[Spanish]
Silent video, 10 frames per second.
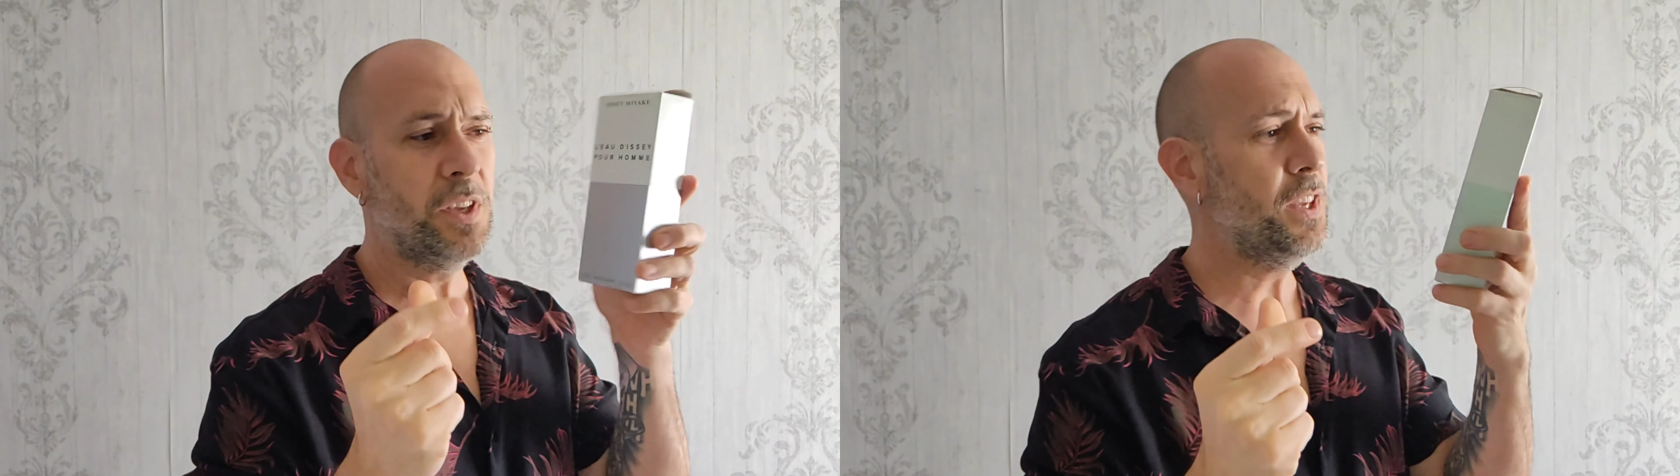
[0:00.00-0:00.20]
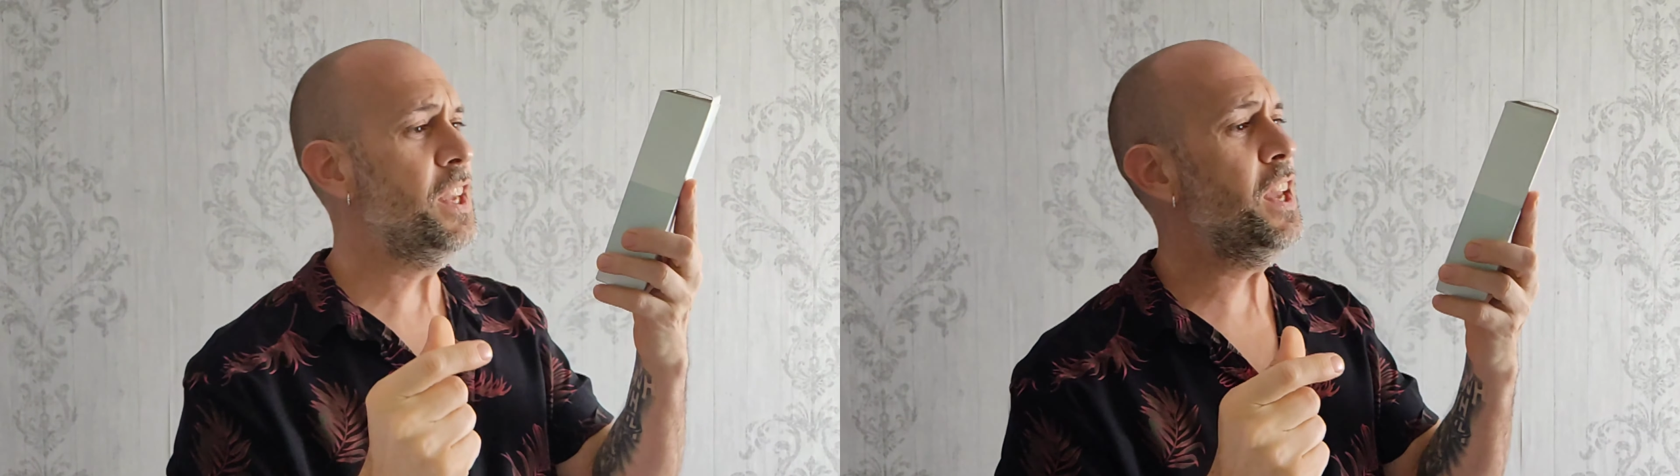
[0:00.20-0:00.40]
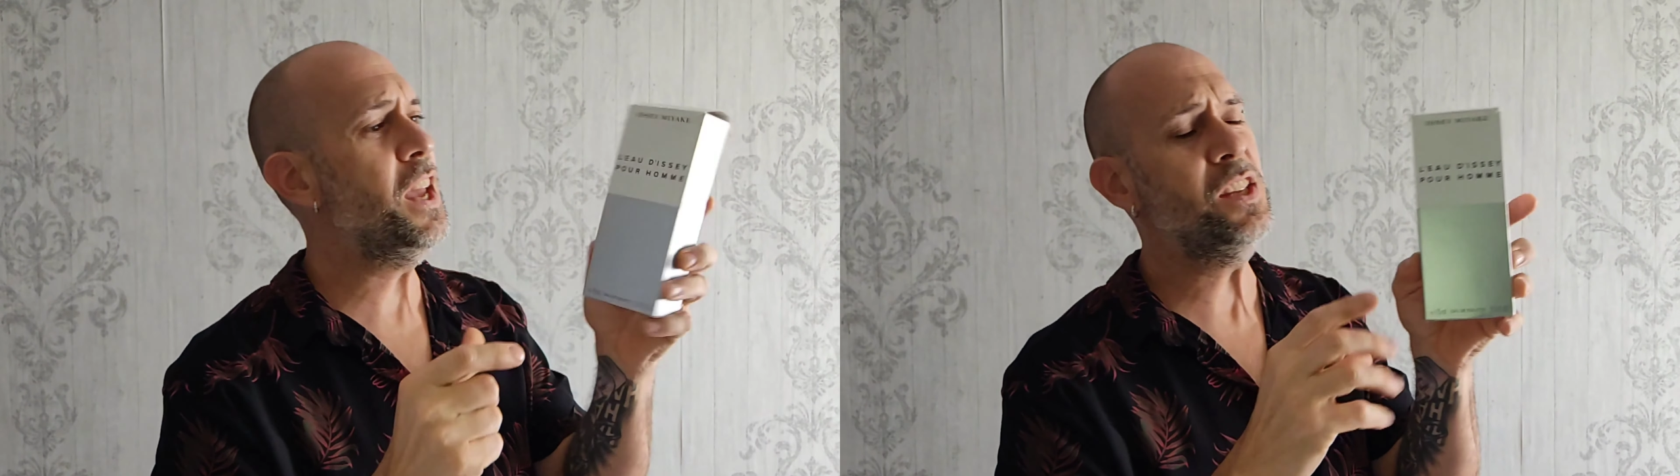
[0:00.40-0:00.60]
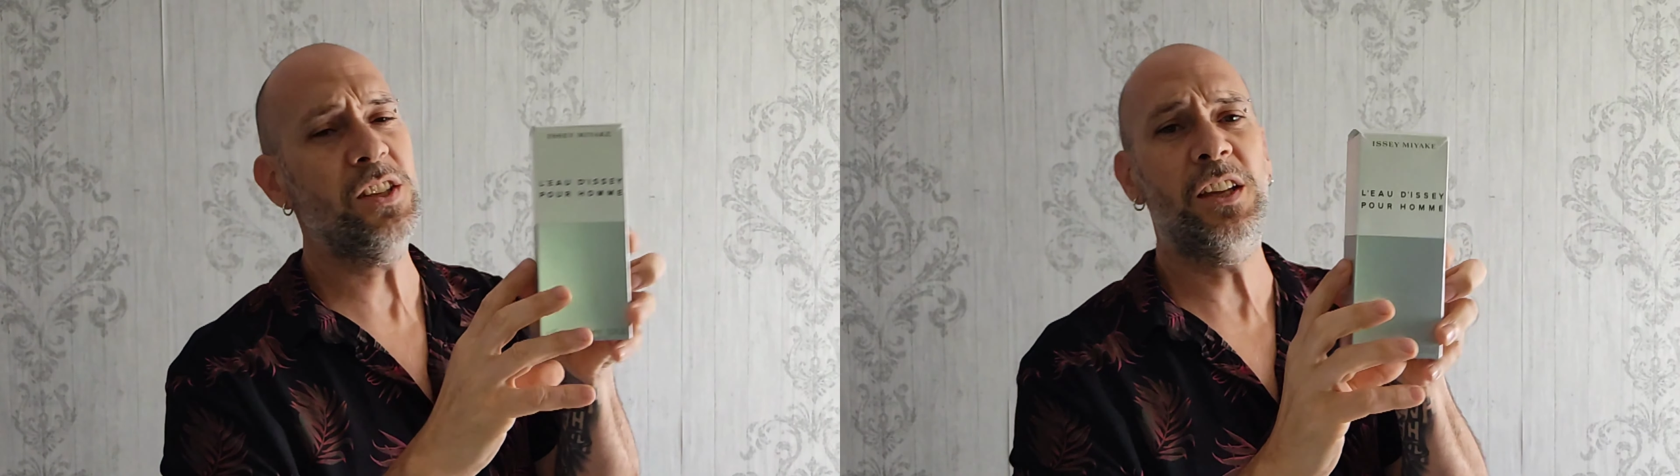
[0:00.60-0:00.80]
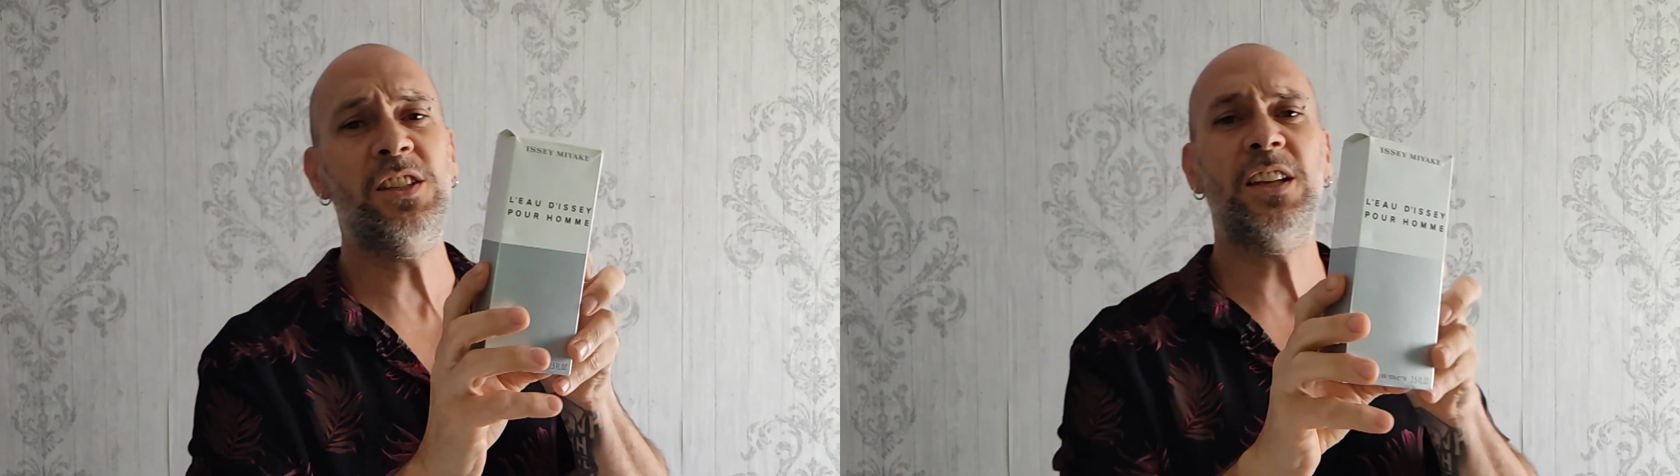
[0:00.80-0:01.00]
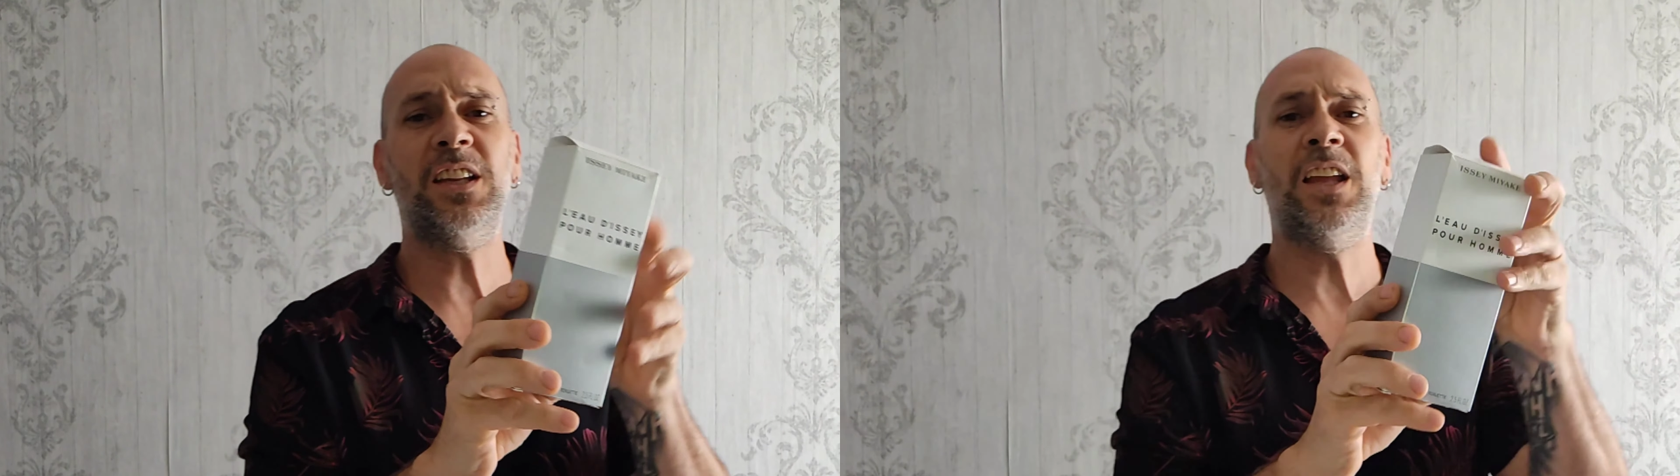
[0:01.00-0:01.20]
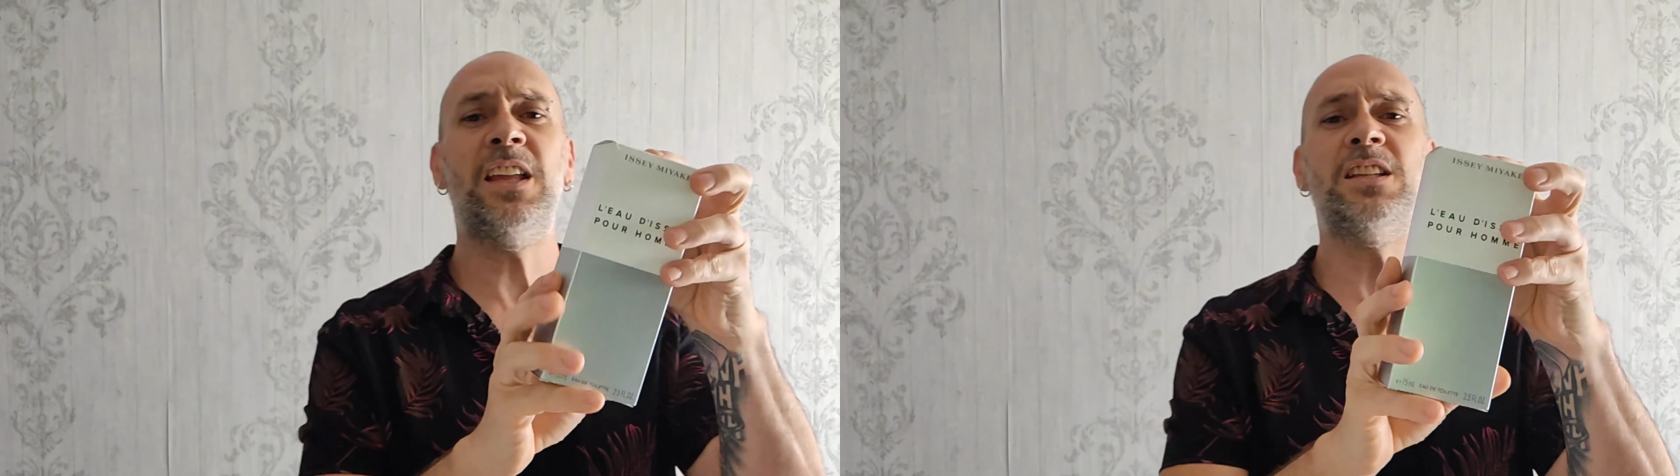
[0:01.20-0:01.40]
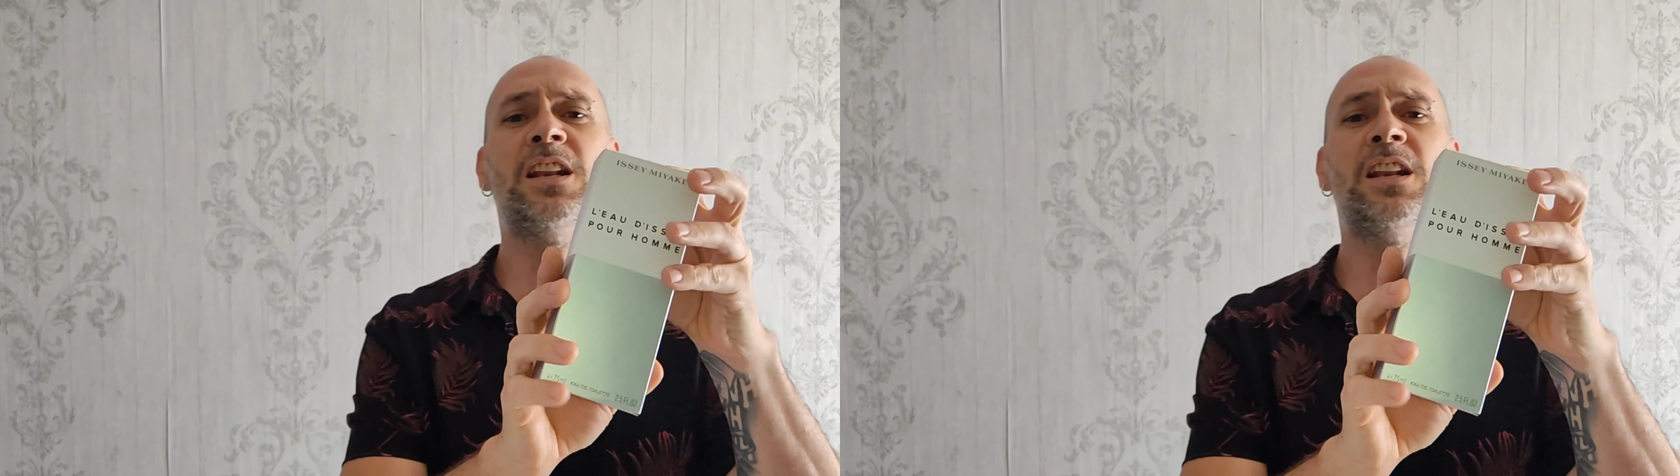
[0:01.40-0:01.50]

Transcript: y es, esta es